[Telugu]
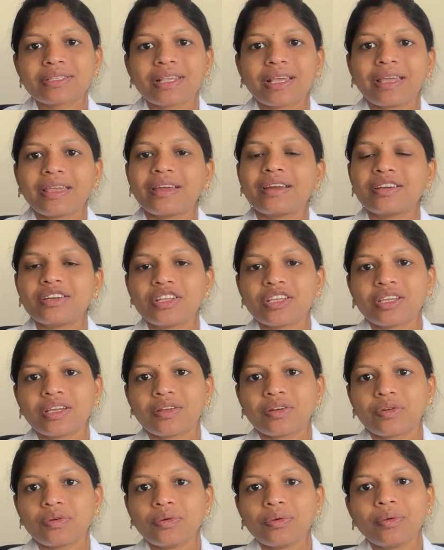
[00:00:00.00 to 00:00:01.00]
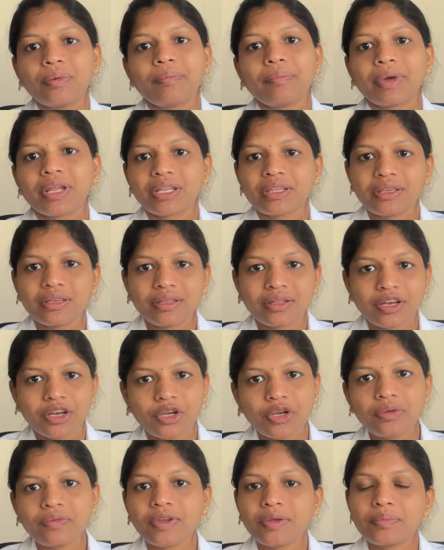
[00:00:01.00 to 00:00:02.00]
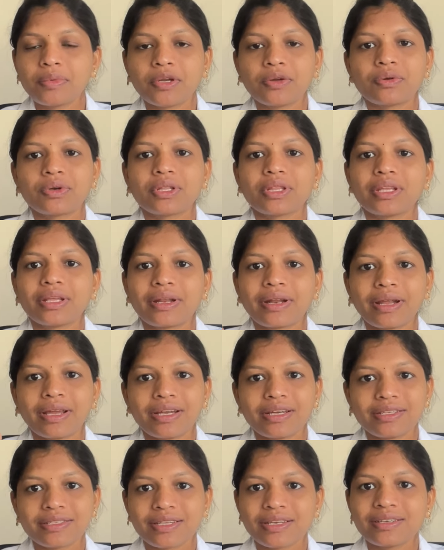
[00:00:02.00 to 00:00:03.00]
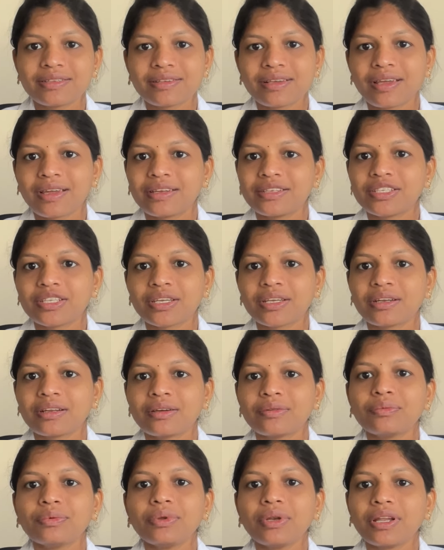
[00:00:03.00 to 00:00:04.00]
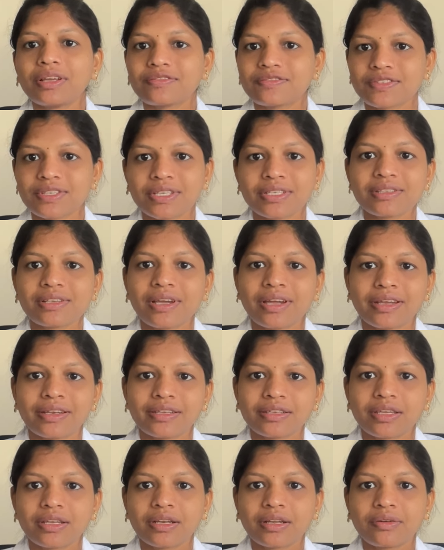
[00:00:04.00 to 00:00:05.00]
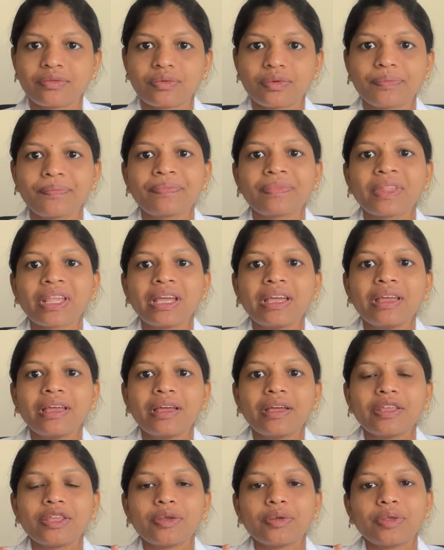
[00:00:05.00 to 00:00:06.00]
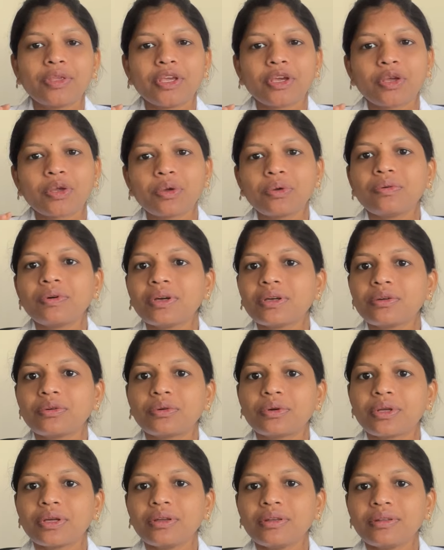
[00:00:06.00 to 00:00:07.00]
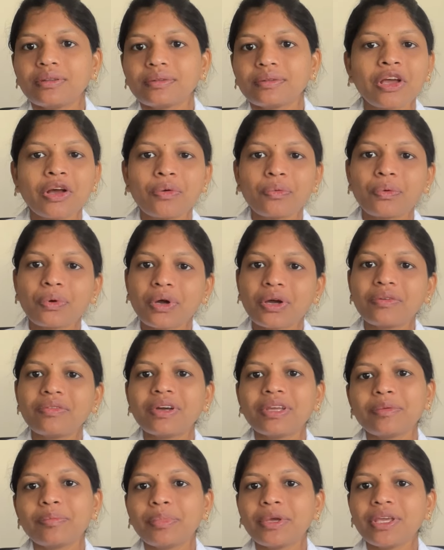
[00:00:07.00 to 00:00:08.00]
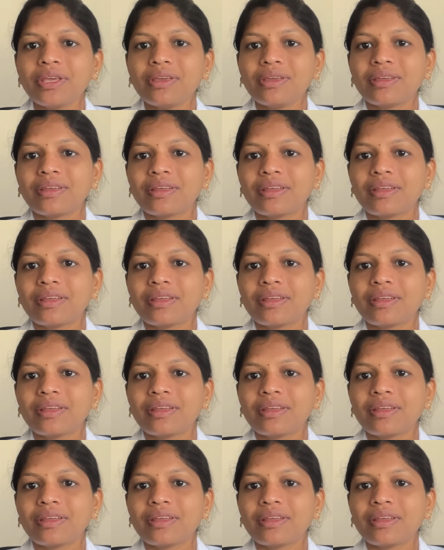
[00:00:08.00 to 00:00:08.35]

సయాటికాలో మనకి రెండు వైపులా ఉంటుంది రైట్ సైడ్ సయాటిక నావు లెఫ్ట్ సైడ్ సయాటిక నావు ఎక్కువ కూడా ఒక వైపే